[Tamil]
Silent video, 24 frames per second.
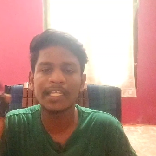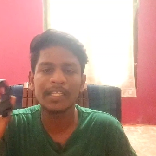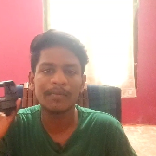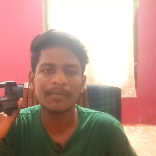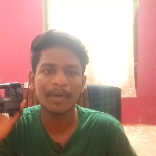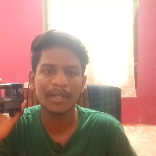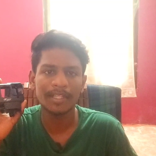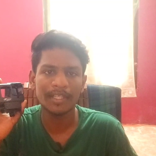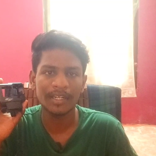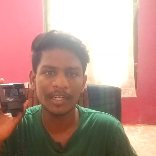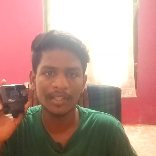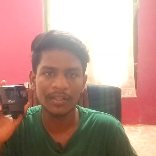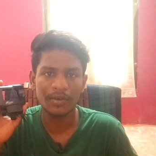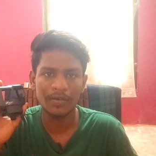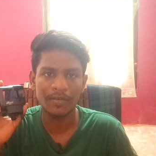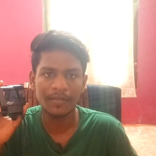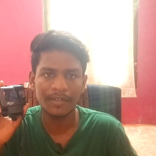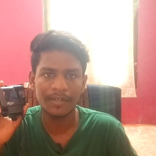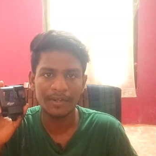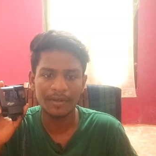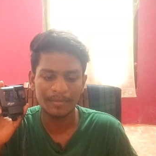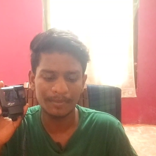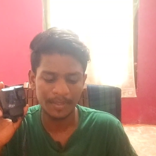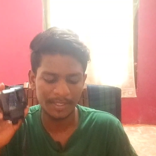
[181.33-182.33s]
இது பார்த்திங்கன்னா
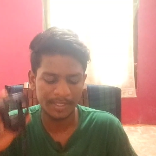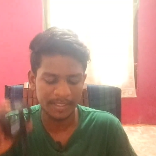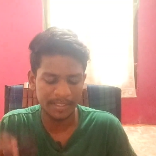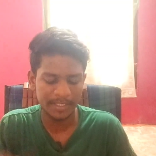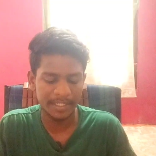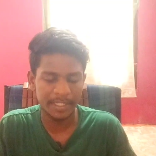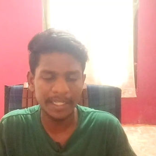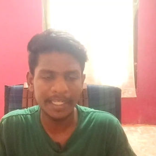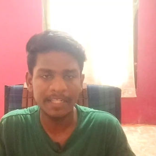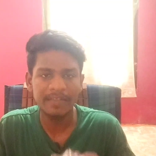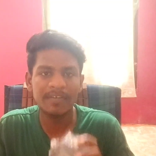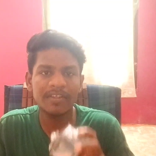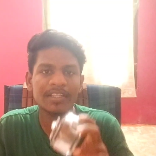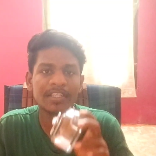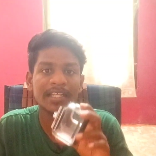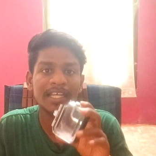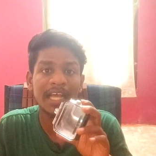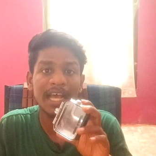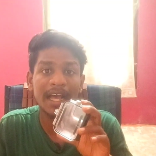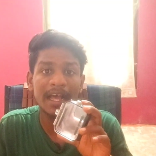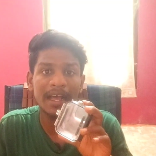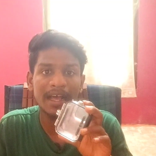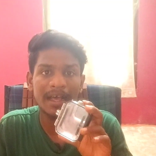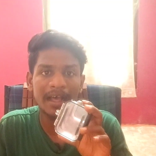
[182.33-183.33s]
தௌசண்ட் ருபீஸு இது வந்து
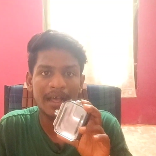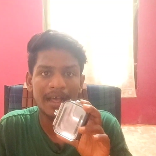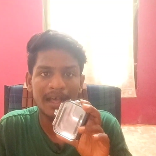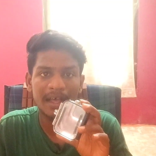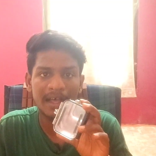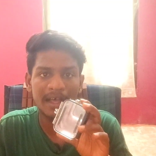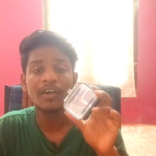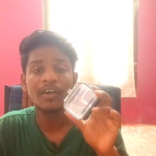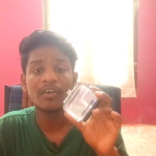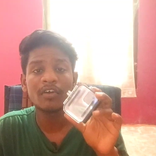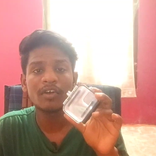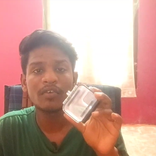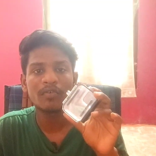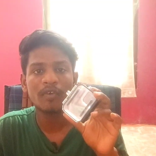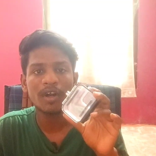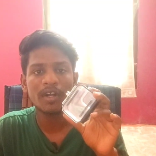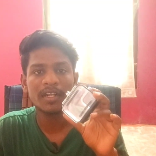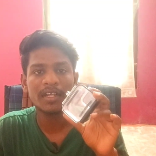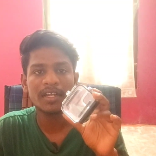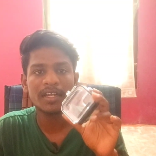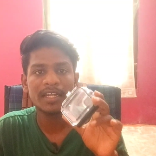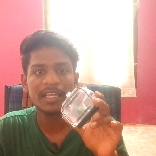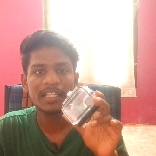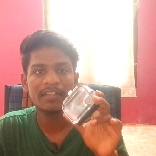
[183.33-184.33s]
அண்டர் கிரவுண்ட்
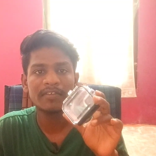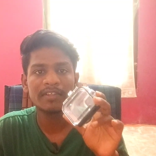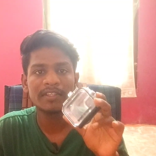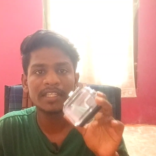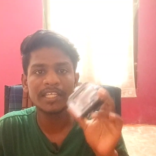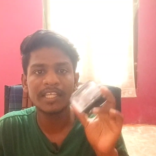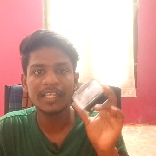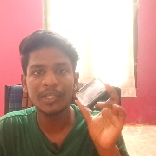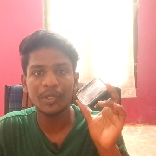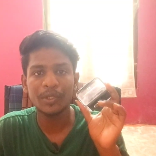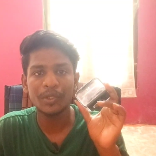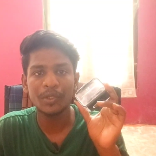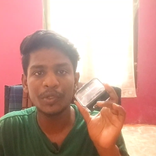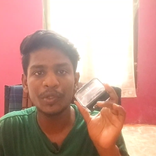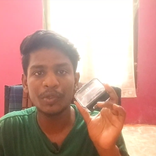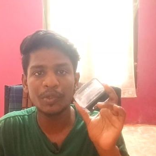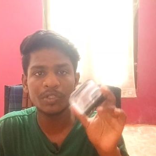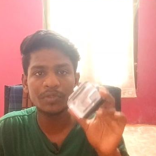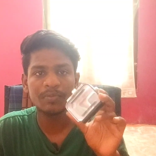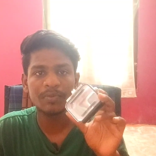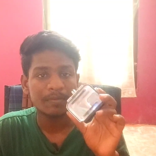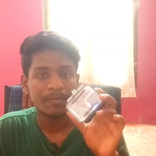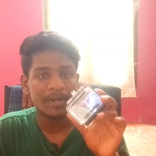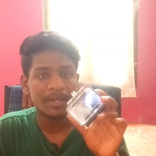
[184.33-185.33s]
வாட்டரில் இது வந்து
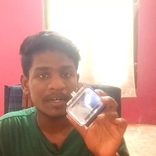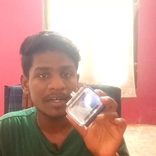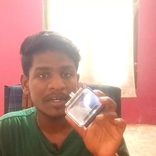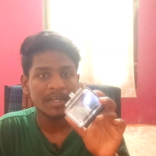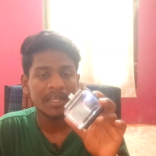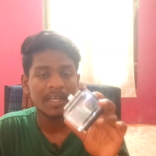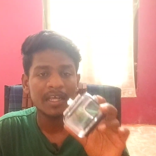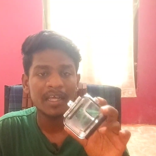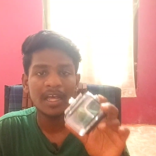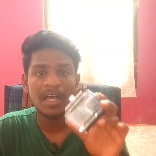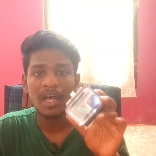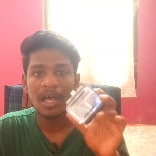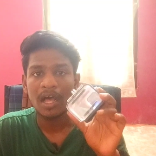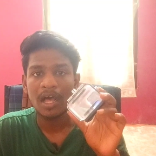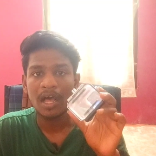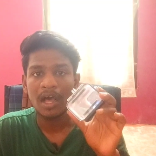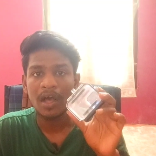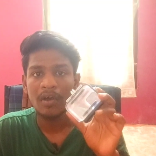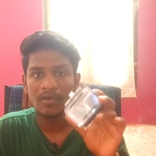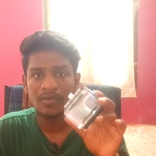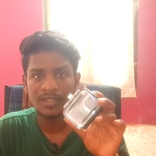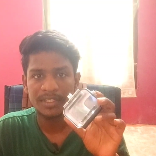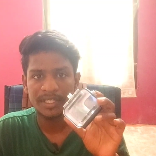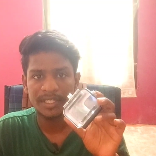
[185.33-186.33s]
யூஸ் பண்ணுற
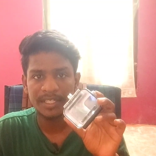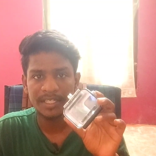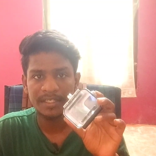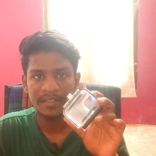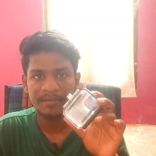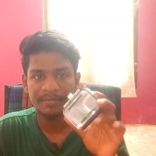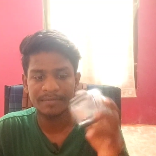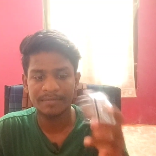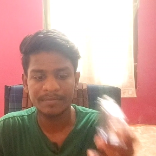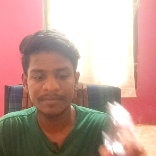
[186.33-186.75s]
ஹவுசிங்கு